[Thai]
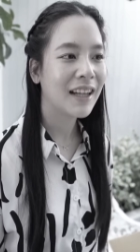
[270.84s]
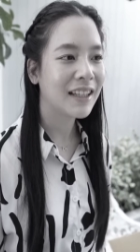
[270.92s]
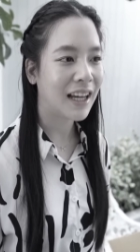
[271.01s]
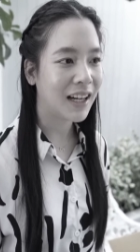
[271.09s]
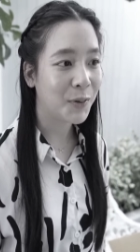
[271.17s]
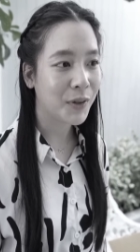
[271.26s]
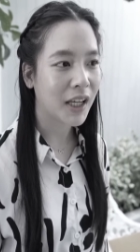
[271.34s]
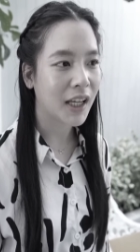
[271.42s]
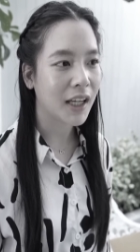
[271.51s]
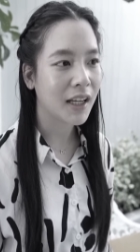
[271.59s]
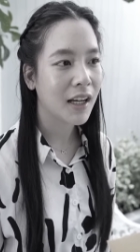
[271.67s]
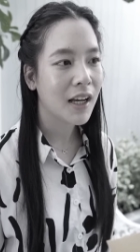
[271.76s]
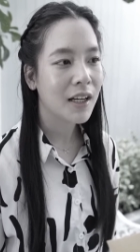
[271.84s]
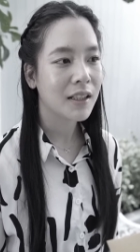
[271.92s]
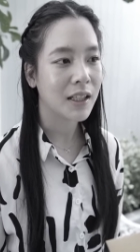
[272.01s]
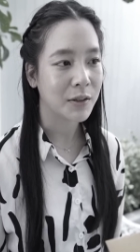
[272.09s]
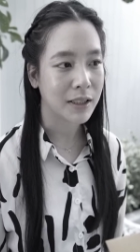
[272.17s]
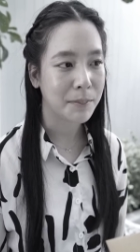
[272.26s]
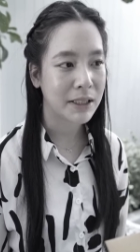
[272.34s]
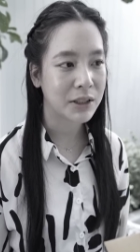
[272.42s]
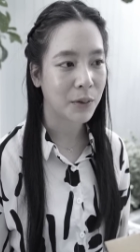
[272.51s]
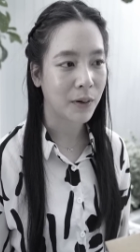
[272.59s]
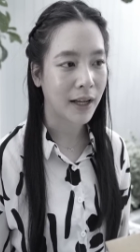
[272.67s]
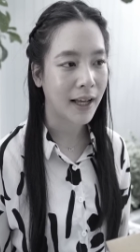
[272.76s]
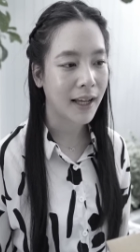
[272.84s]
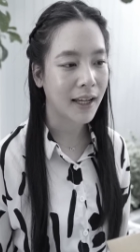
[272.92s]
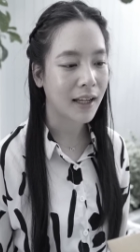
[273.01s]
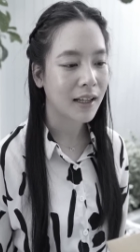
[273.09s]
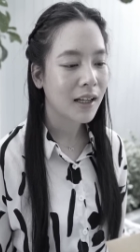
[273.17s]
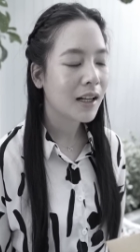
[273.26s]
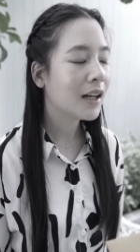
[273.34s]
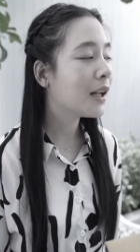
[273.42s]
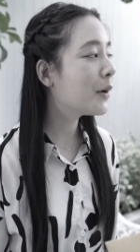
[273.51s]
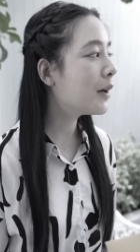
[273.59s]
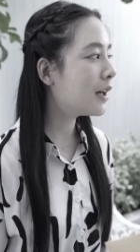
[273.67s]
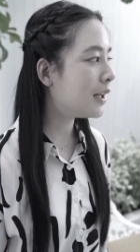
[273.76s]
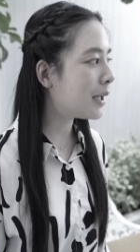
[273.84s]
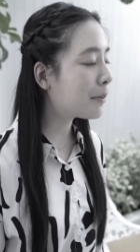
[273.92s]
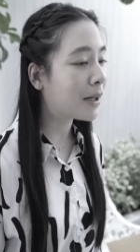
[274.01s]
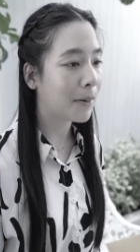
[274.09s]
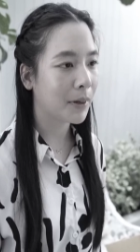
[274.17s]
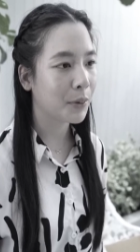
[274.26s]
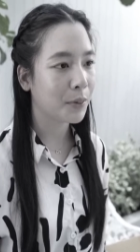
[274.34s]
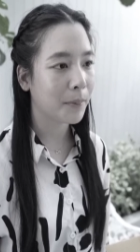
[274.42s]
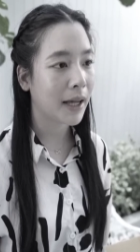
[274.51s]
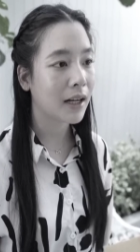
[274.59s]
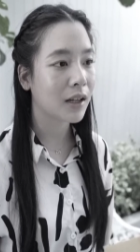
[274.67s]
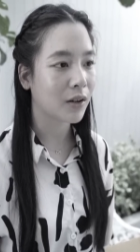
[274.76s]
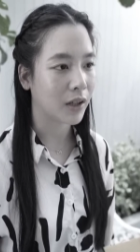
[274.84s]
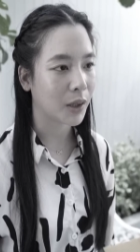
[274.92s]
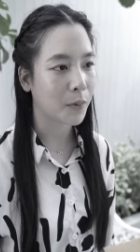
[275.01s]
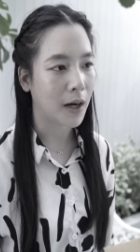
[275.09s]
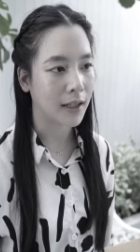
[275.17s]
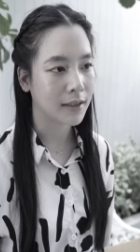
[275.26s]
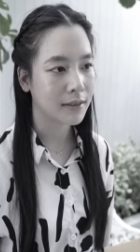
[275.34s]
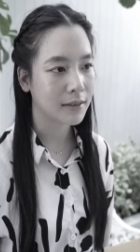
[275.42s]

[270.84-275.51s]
งั้นเอางี้เดี๋ยวฉันไปส่งให้ แล้วเธอรีบกลับไปดูแม่เธอก่อนดีกว่า